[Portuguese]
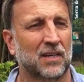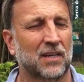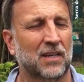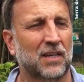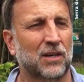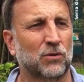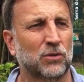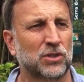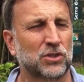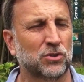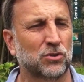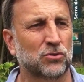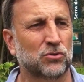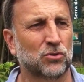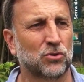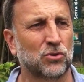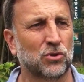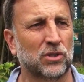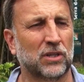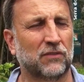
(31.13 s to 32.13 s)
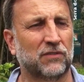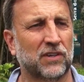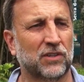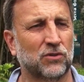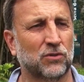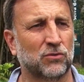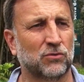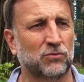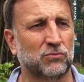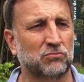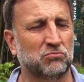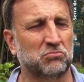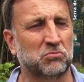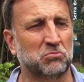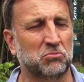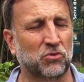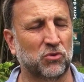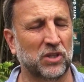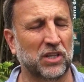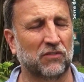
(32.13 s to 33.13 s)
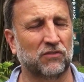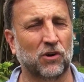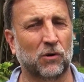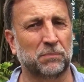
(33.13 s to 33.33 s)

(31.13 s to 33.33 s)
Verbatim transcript: É, hoje eu estou levando, vou levar